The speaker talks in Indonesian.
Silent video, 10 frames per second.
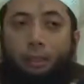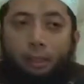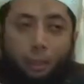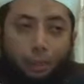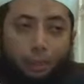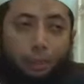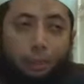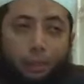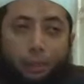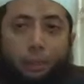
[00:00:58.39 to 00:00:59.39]
kakak ipar
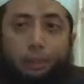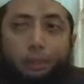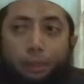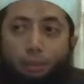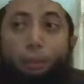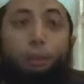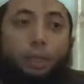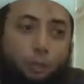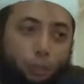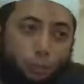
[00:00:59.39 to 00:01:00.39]
saya dan dia
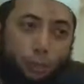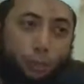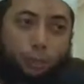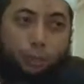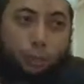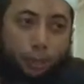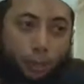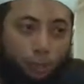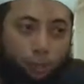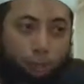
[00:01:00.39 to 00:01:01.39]
pelukis dulunya sebelum menikah